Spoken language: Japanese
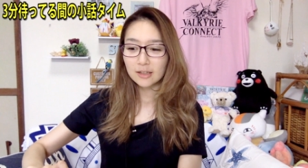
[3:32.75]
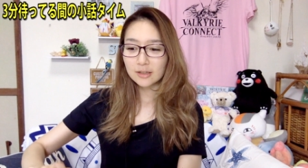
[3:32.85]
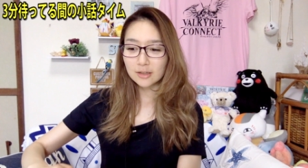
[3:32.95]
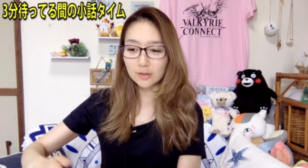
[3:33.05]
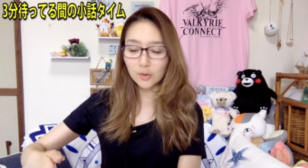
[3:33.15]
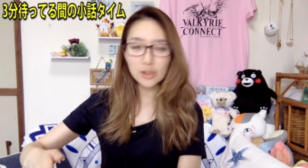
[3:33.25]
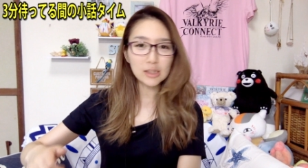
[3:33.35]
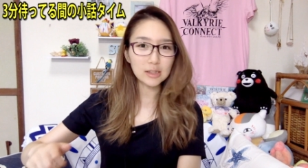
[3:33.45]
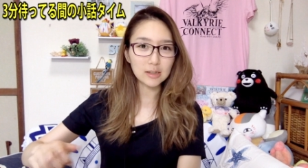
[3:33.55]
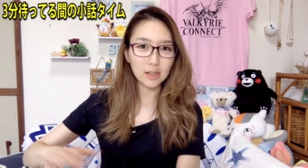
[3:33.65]
すご
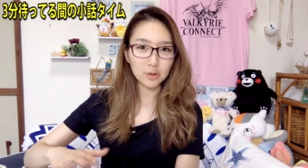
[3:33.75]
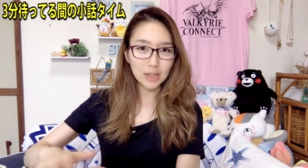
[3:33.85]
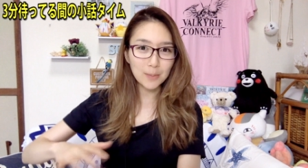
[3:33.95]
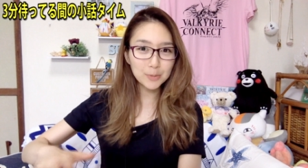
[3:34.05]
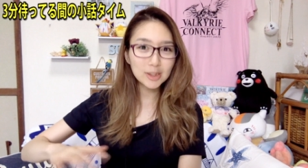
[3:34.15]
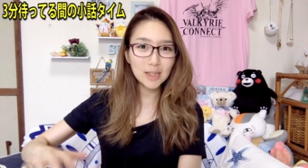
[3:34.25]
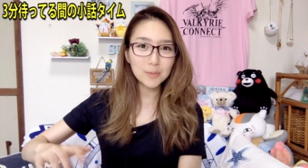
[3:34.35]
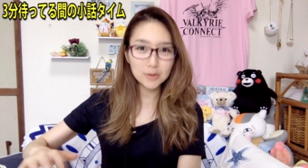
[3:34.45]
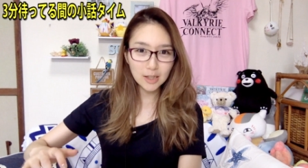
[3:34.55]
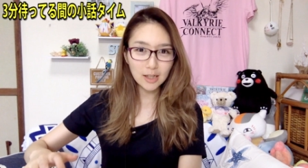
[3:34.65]
い、あの、
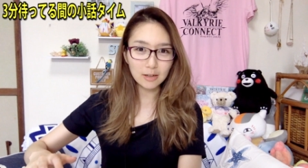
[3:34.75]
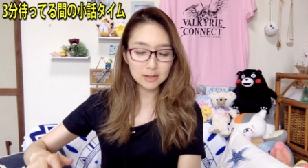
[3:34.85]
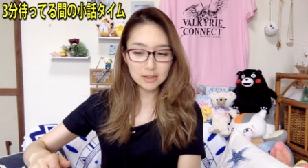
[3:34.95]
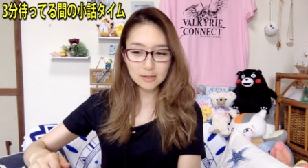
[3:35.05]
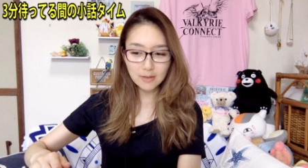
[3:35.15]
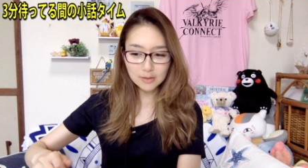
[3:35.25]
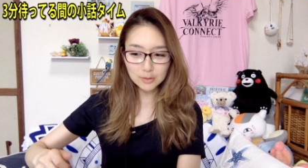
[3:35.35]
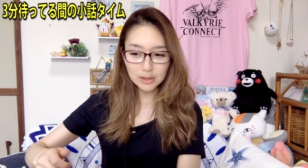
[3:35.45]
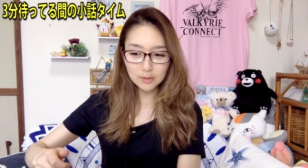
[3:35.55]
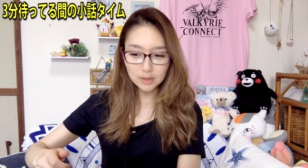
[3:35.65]
タプタプで、私は
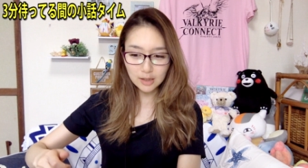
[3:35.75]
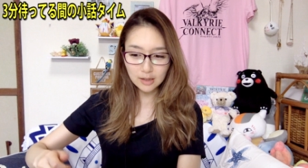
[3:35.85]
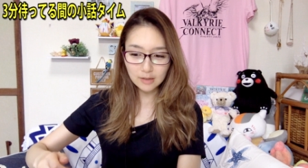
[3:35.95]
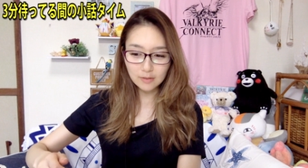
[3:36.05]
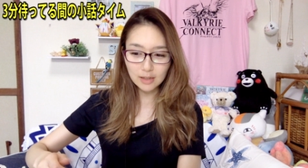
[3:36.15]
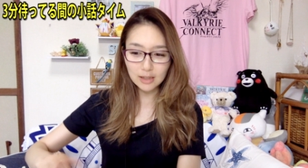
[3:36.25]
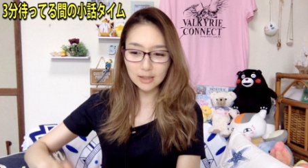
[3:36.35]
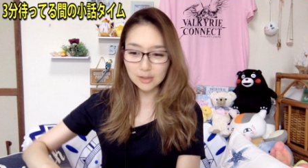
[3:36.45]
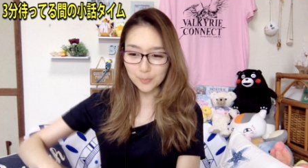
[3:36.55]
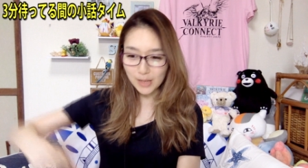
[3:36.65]
それをね、わか
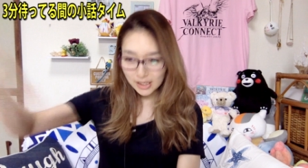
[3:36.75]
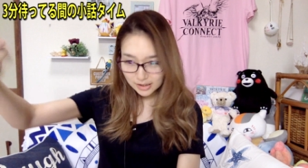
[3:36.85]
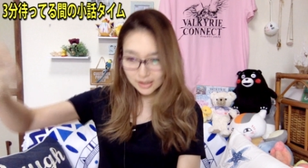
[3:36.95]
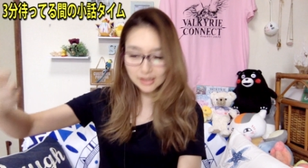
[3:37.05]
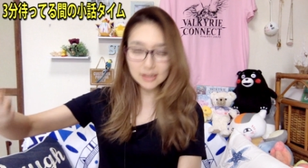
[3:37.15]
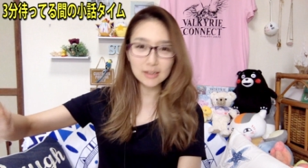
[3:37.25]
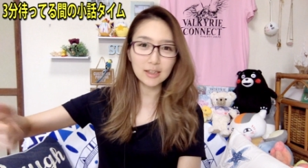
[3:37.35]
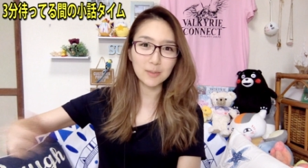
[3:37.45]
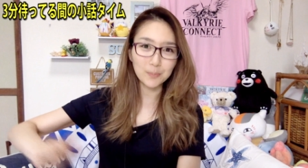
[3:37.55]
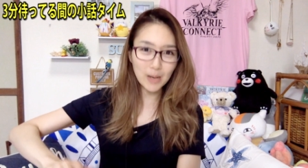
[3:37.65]
らず、パカーンっ
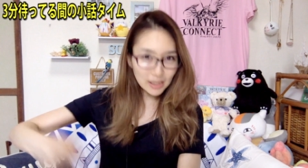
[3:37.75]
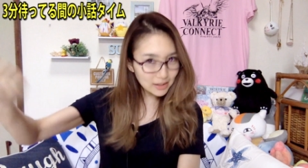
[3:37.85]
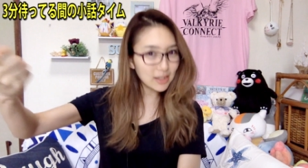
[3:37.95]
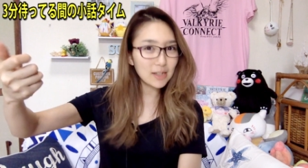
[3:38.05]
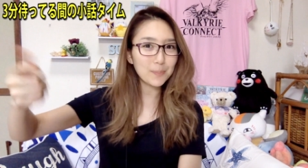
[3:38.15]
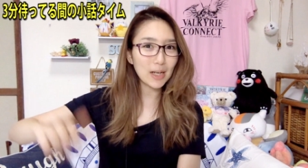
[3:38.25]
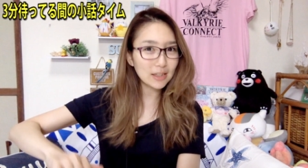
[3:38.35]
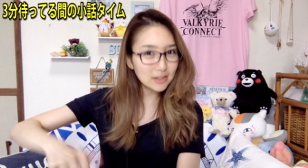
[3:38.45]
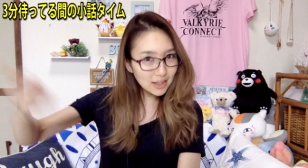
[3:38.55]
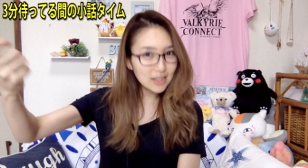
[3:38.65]
て、パカーン、
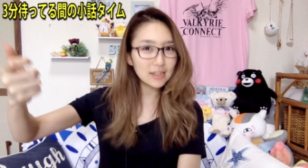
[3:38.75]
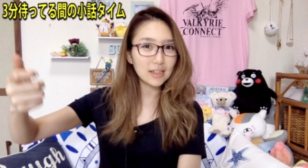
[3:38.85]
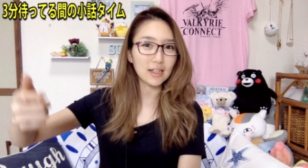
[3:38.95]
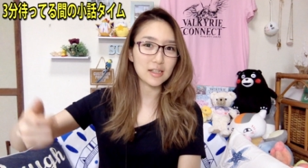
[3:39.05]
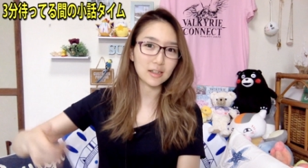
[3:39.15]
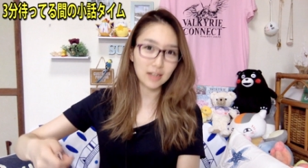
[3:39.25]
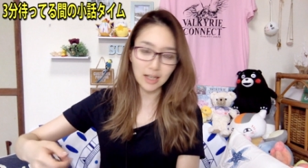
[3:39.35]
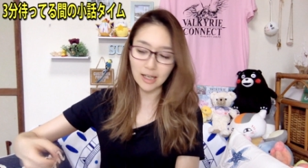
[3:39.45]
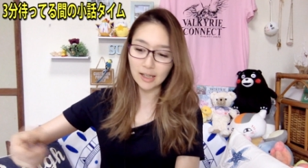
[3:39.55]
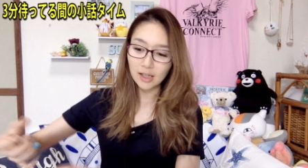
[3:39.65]
パカーンってやっちゃっ
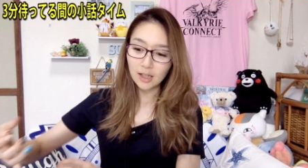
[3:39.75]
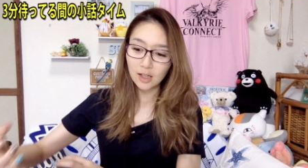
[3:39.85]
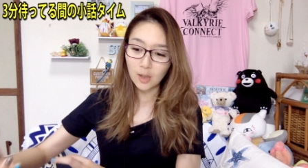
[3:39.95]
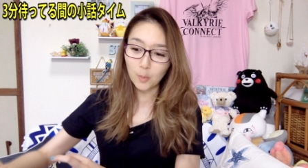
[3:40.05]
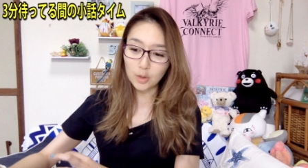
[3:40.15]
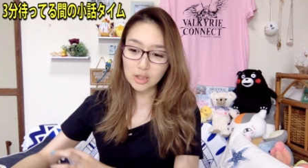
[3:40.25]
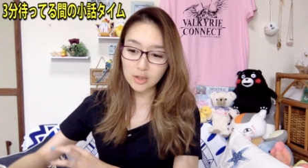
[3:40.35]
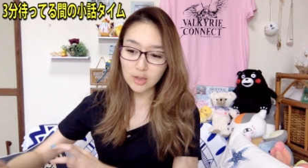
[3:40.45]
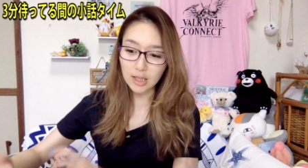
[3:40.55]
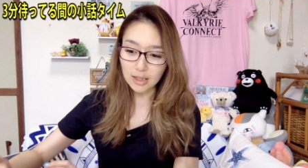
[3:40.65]
て、もう
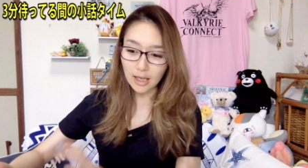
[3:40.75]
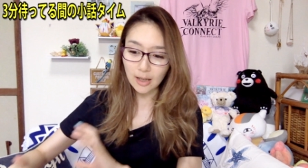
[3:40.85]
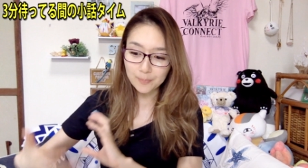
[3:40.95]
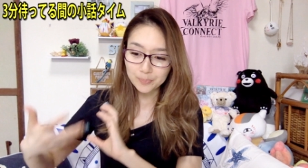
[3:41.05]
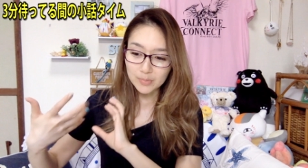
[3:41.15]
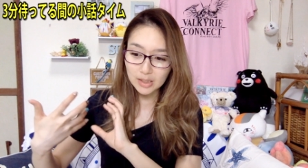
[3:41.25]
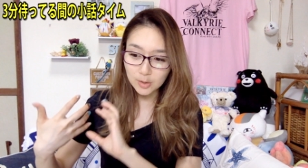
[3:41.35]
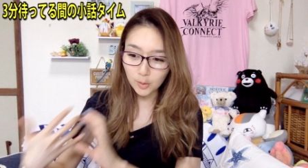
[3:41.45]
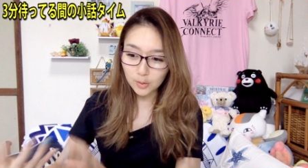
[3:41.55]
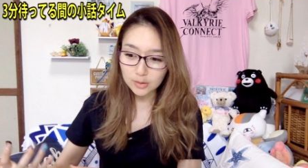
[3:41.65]
汁がね、
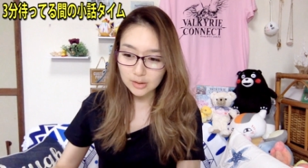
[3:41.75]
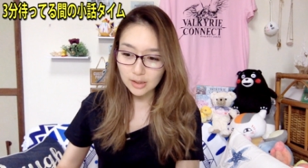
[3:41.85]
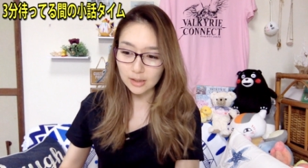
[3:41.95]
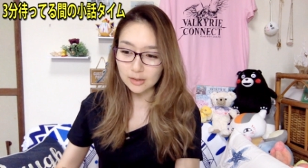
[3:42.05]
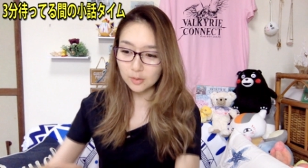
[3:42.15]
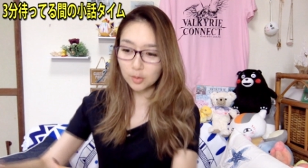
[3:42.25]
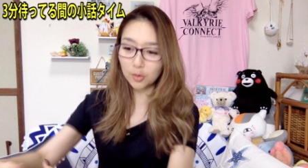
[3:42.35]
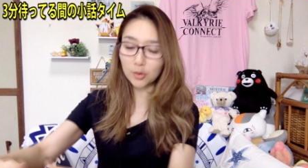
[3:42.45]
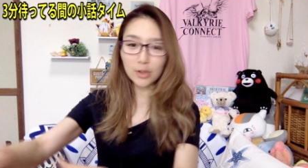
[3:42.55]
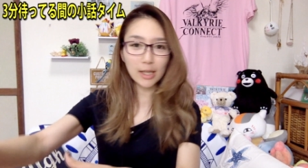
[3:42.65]
色、なんか、
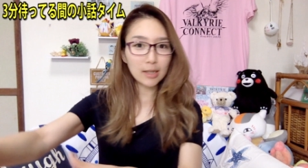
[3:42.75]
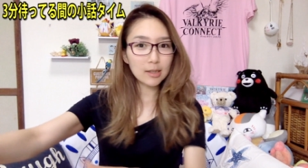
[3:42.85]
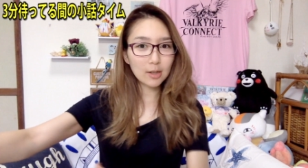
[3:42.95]
このね、